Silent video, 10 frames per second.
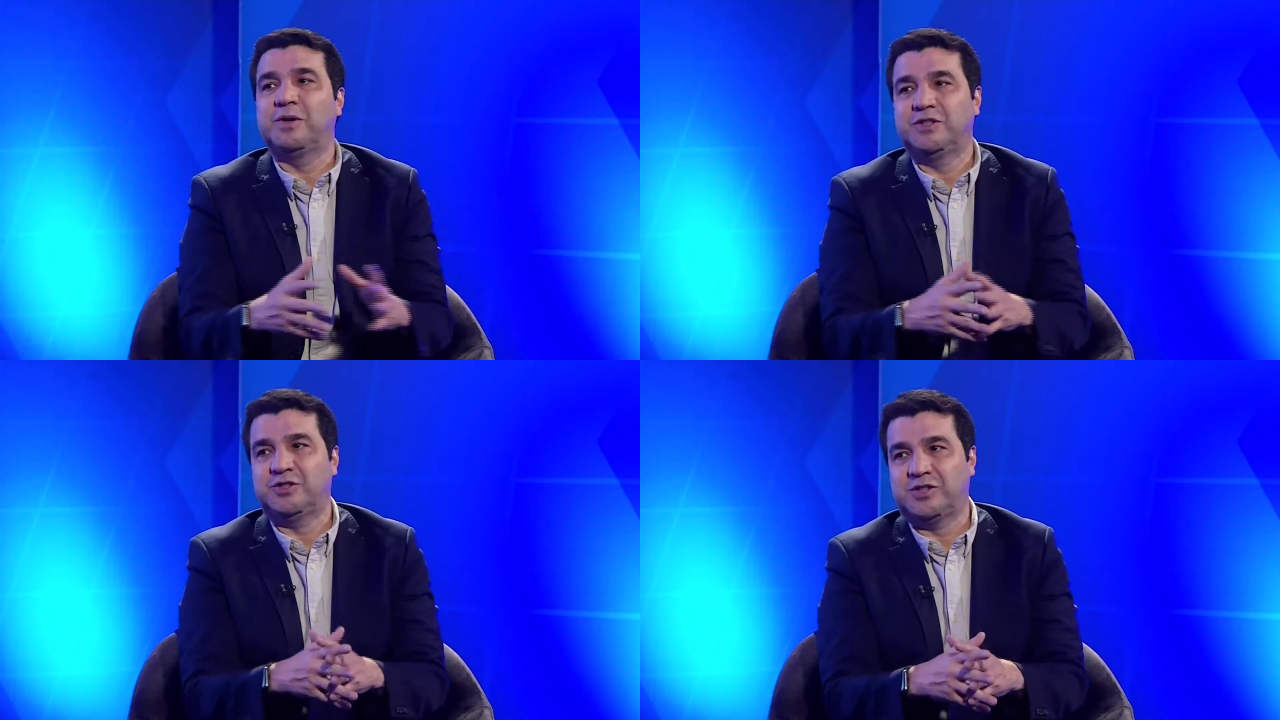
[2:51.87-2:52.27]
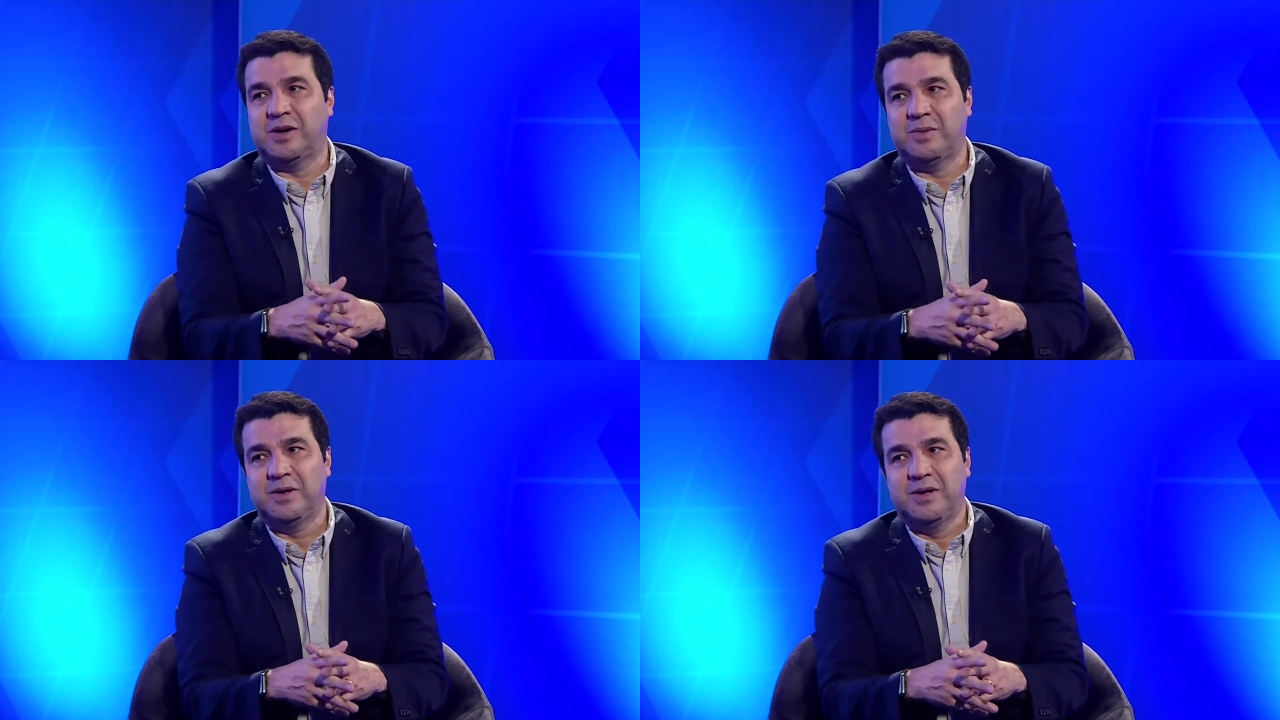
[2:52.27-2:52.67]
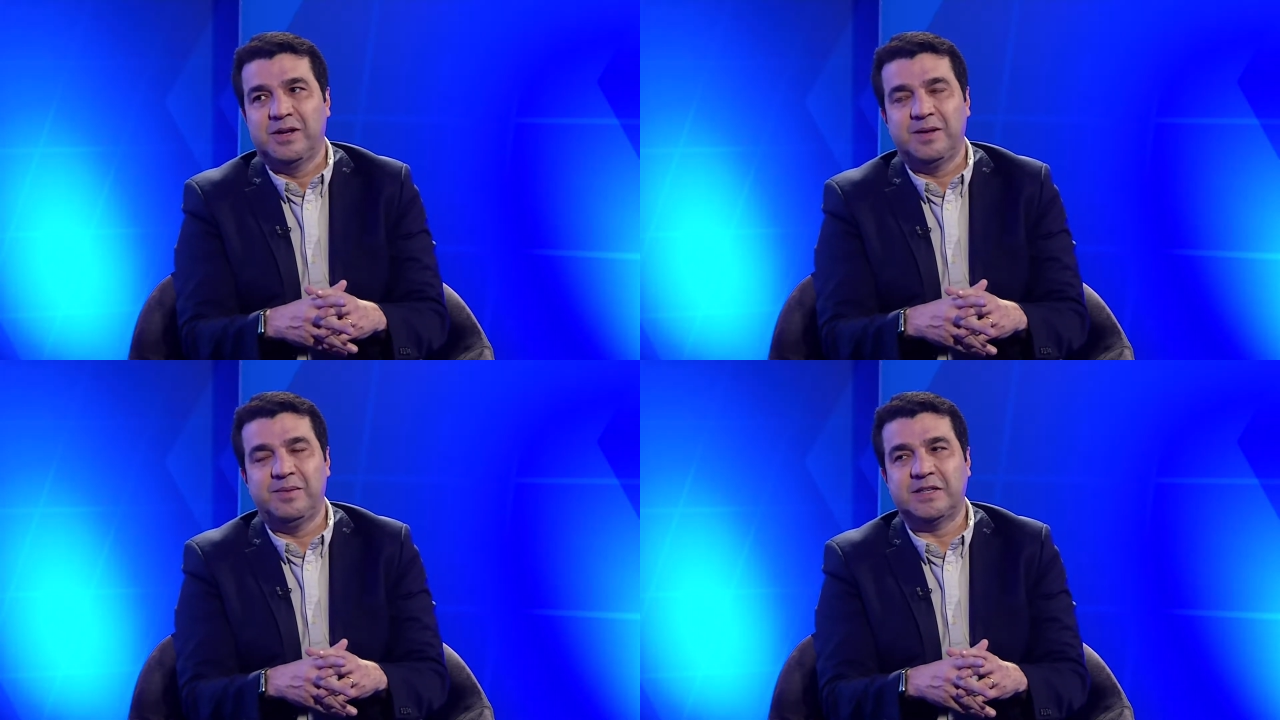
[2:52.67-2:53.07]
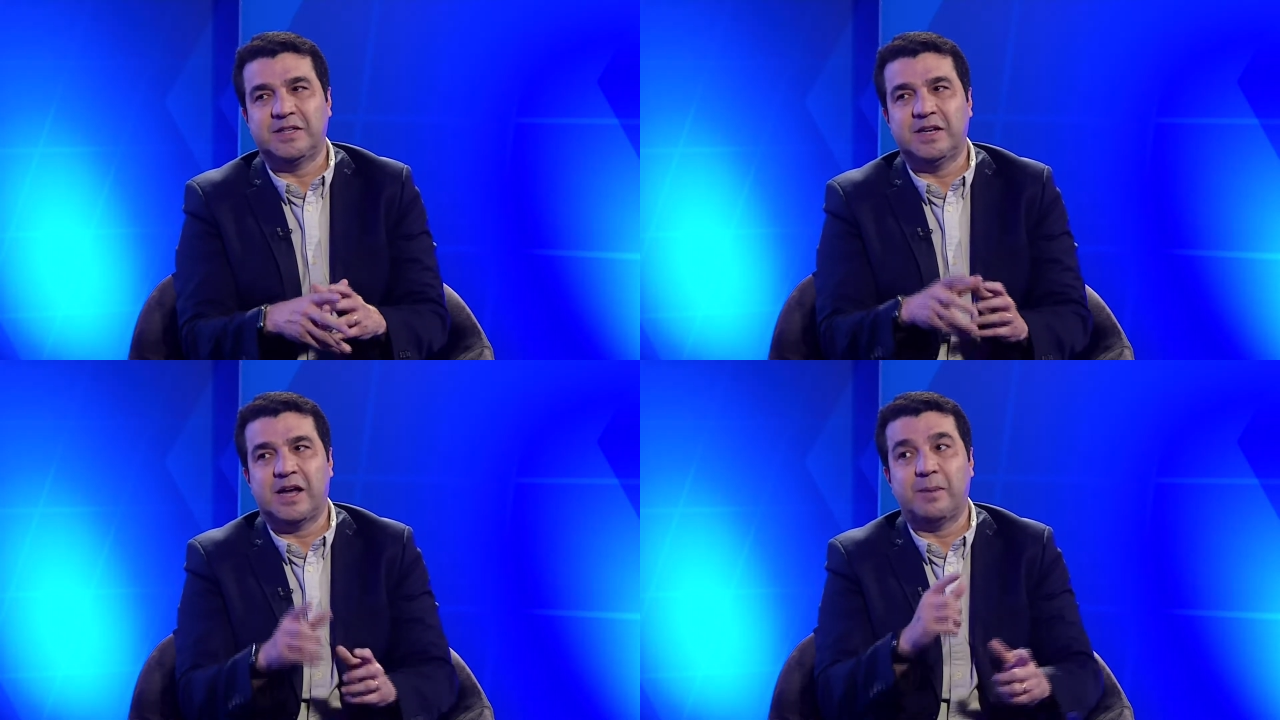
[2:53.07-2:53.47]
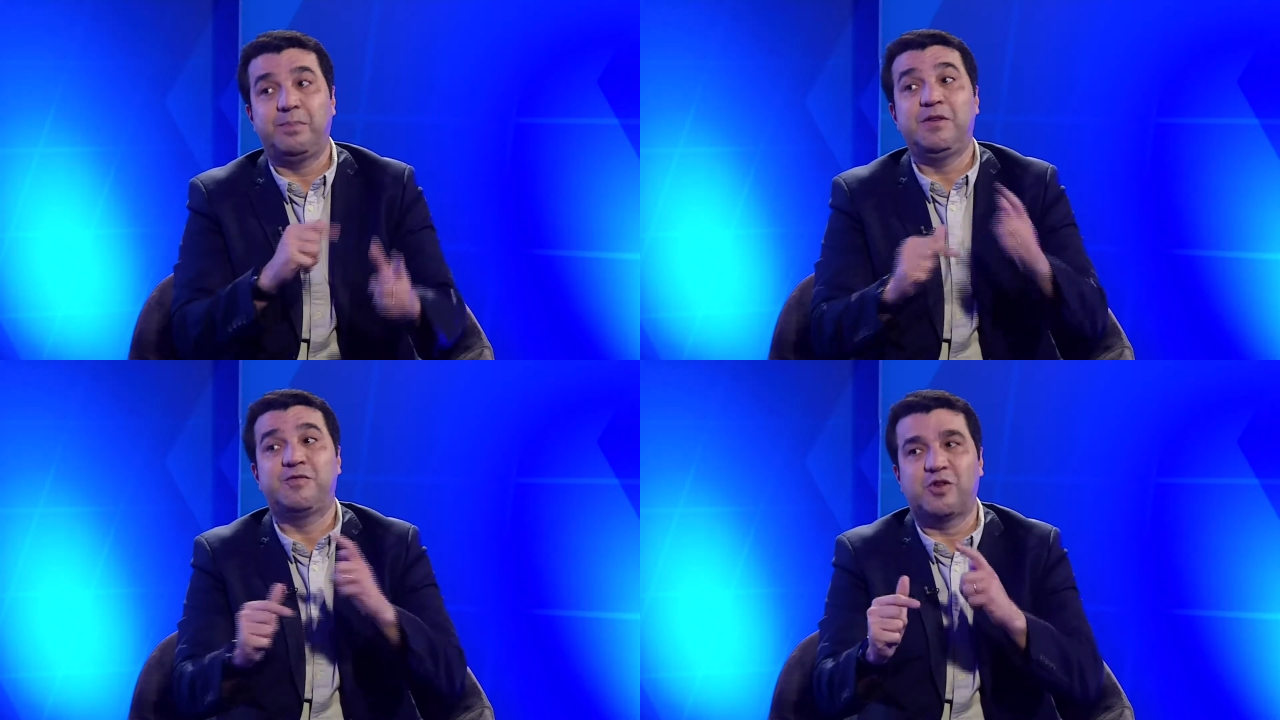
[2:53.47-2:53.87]
a gente chama, e me ensinaram a
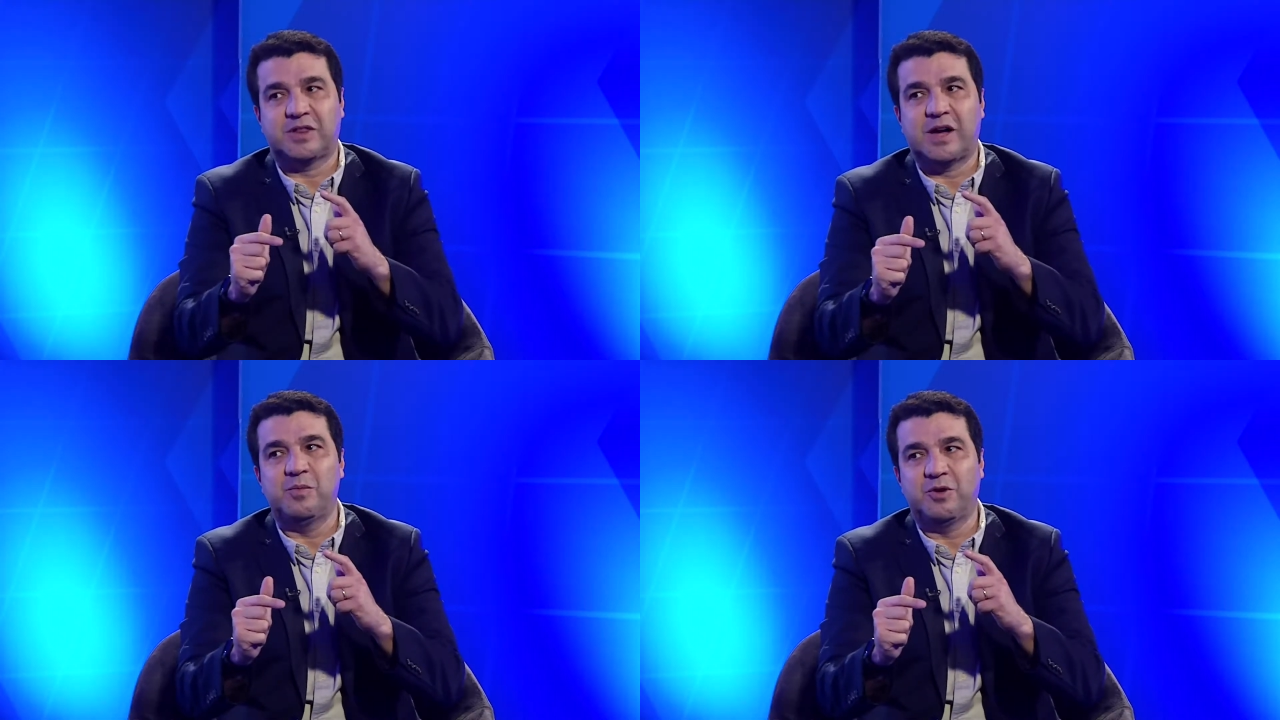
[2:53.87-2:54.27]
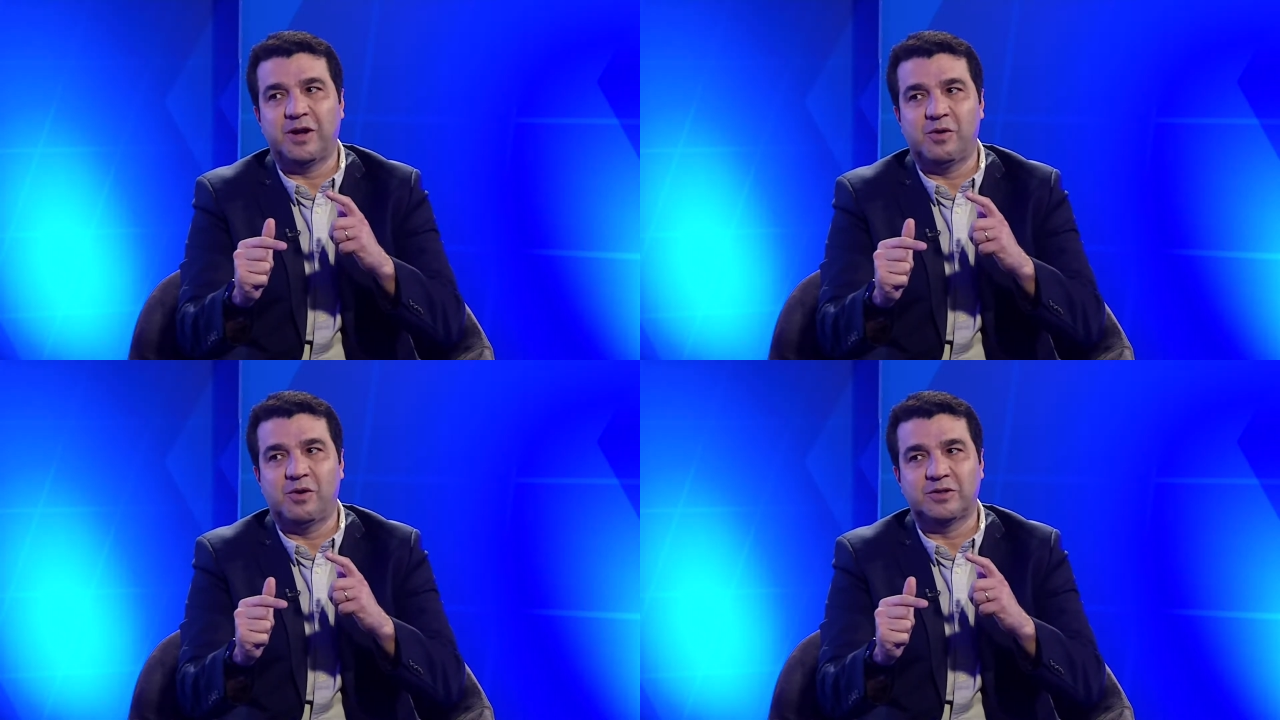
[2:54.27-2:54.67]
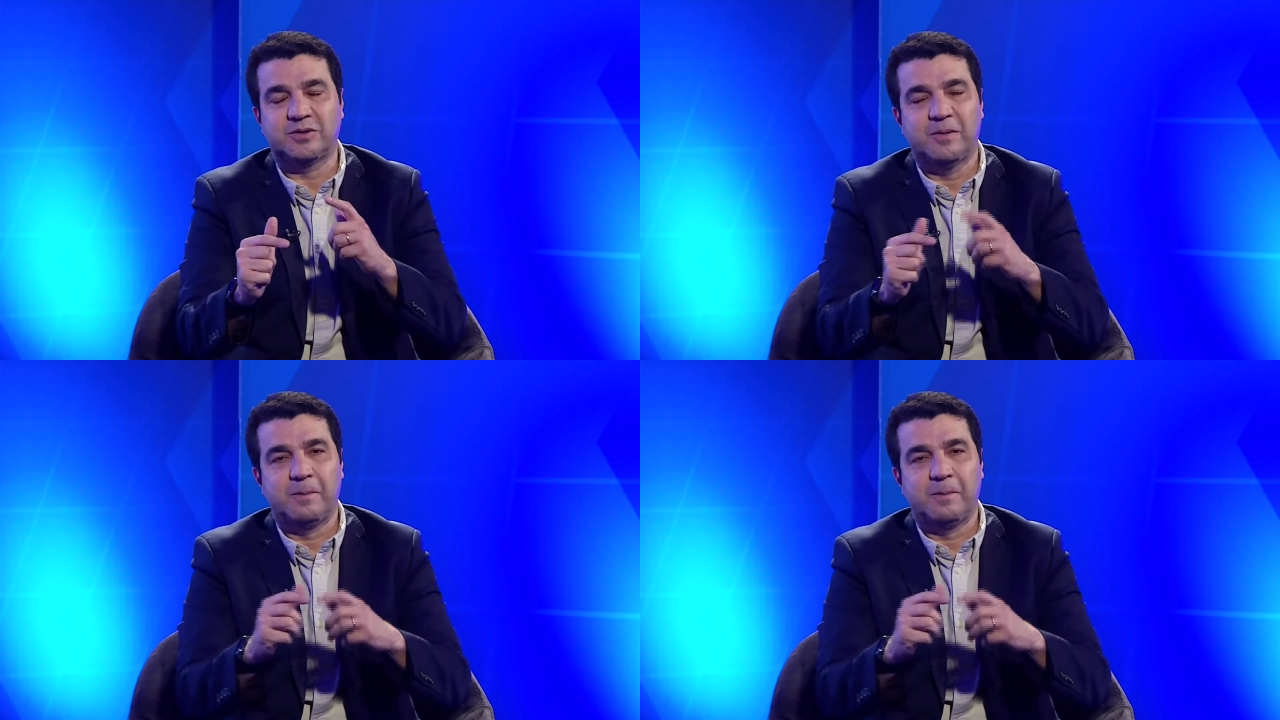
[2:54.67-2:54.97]
pivotar o meu negócio.